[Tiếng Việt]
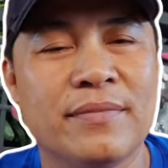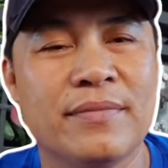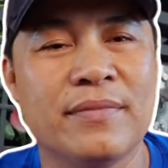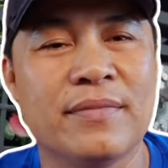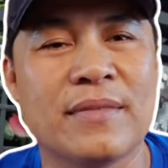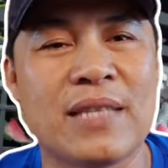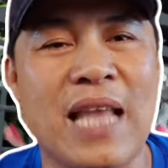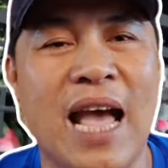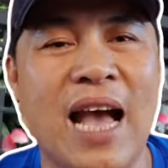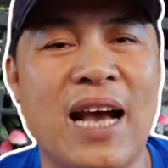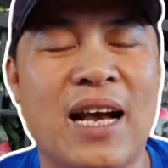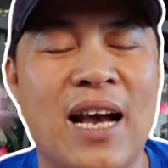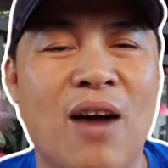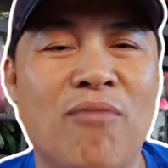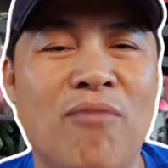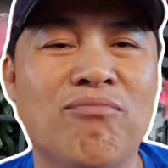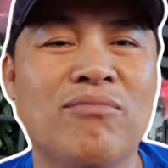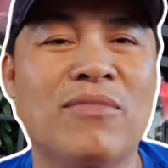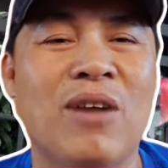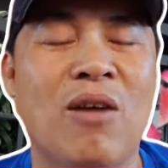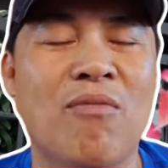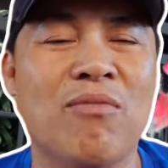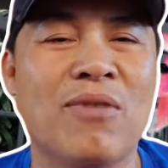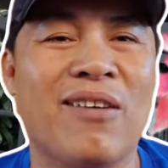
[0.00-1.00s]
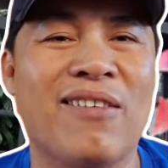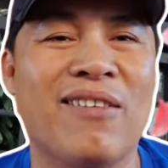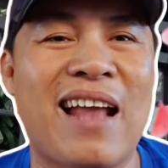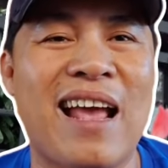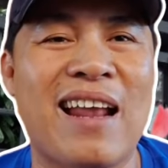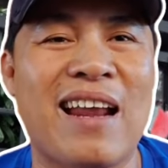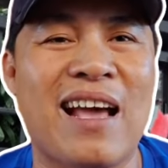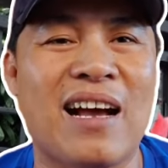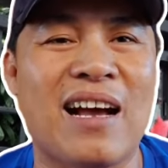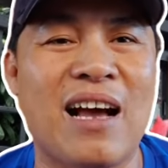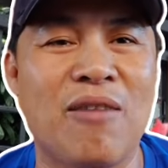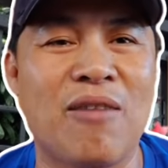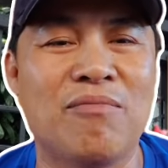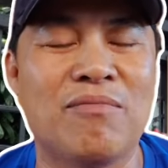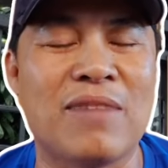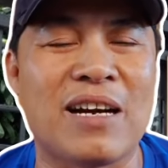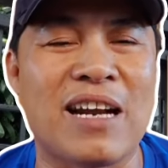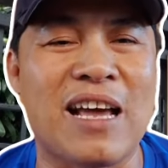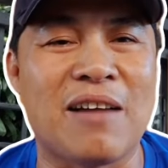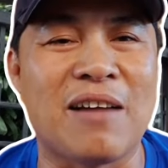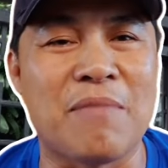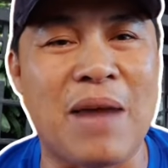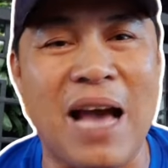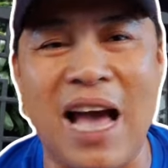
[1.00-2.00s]
ừ, đàn ông không có ra đàn ông
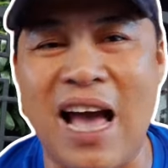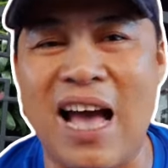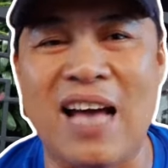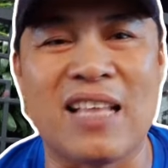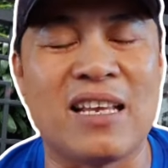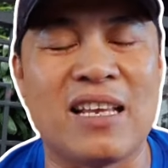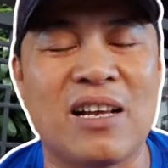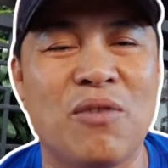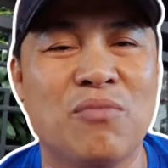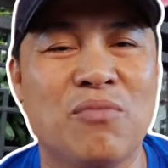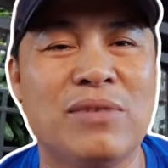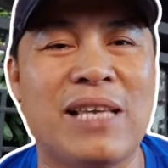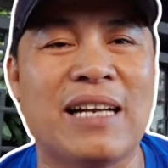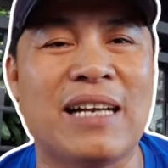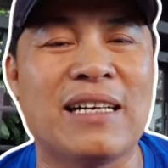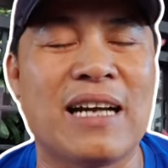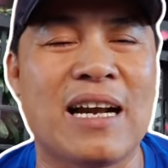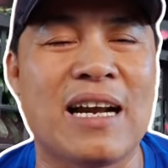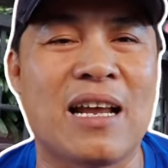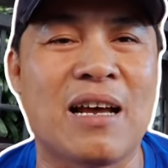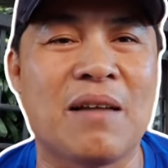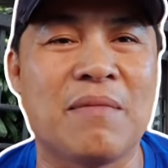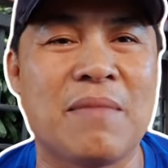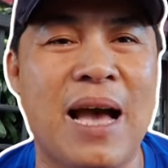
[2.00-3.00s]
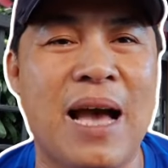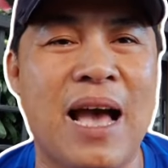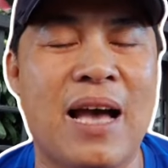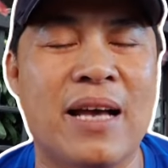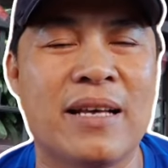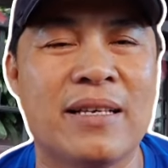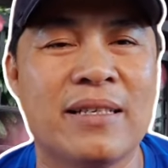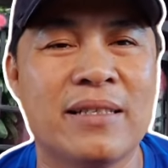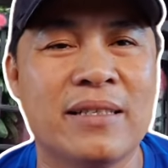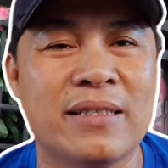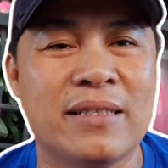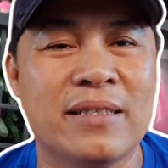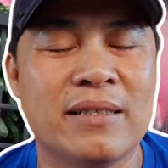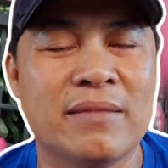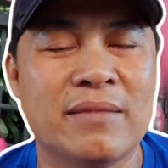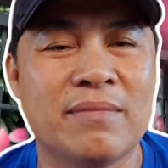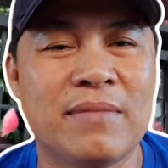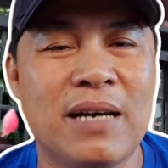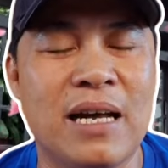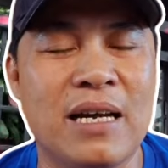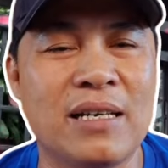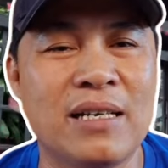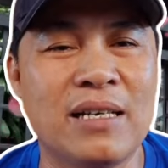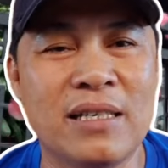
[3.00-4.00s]
mà đàn bà thì cũng chẳng ra đàn bà
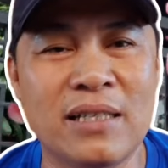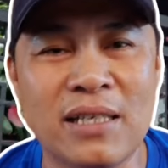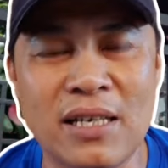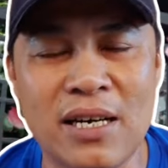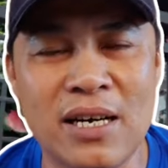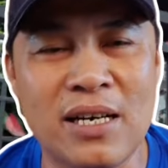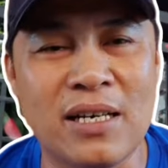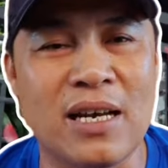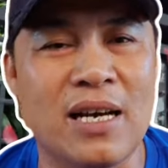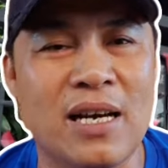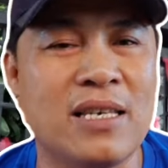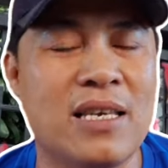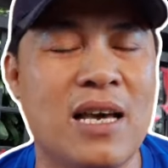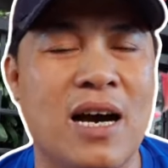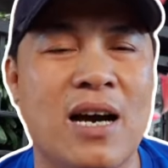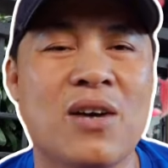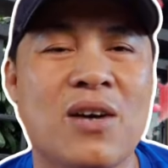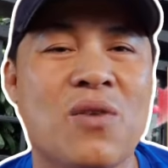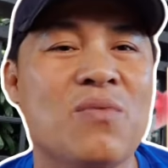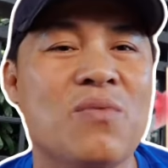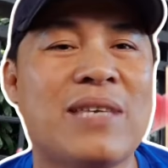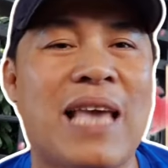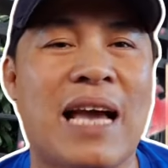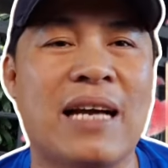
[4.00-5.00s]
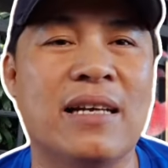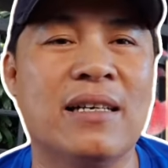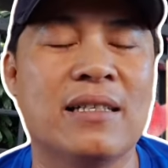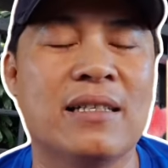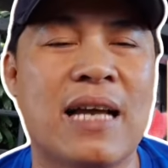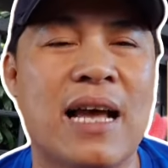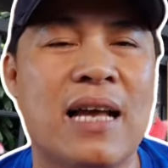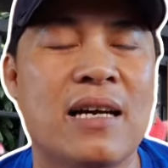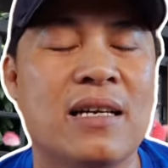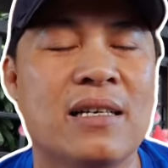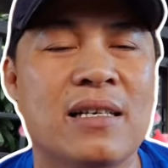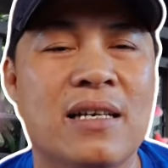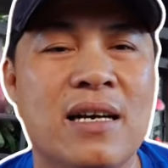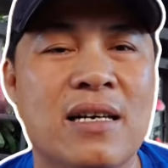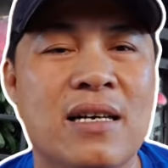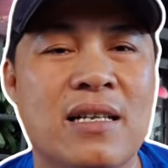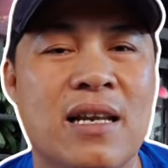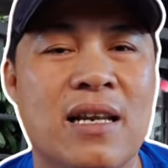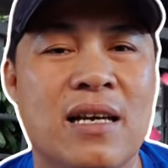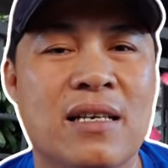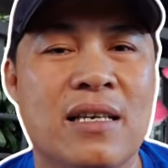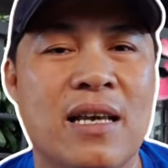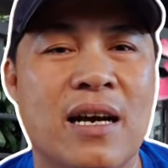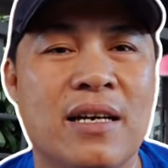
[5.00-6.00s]
mà lương ương lỡ dở cũng chẳng ra lương
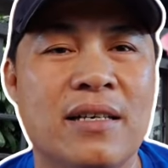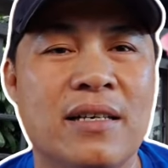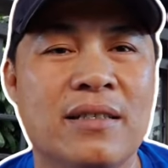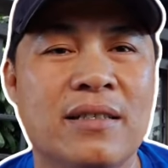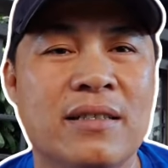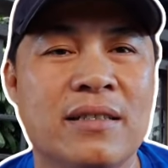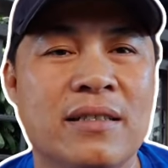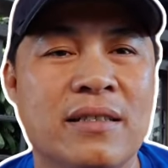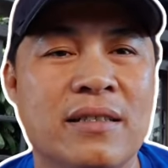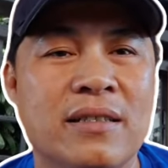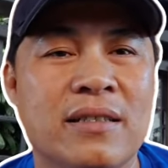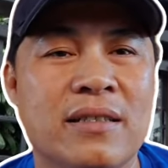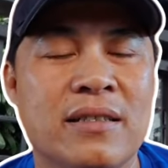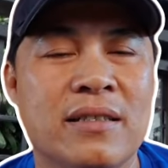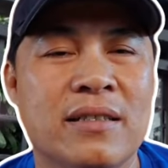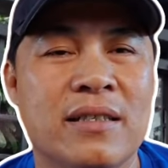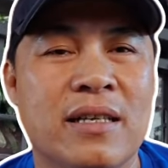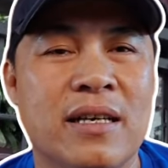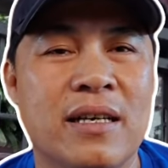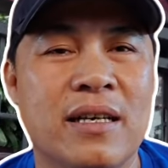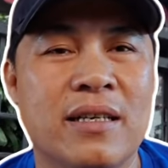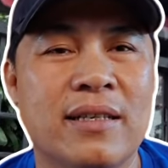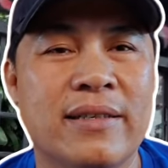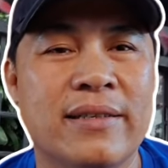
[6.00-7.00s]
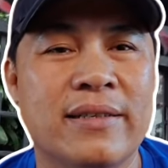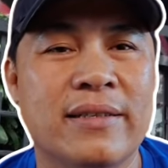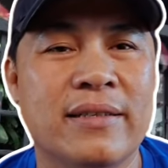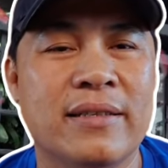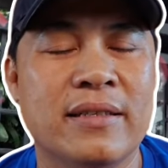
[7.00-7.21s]
ương lỡ dở hả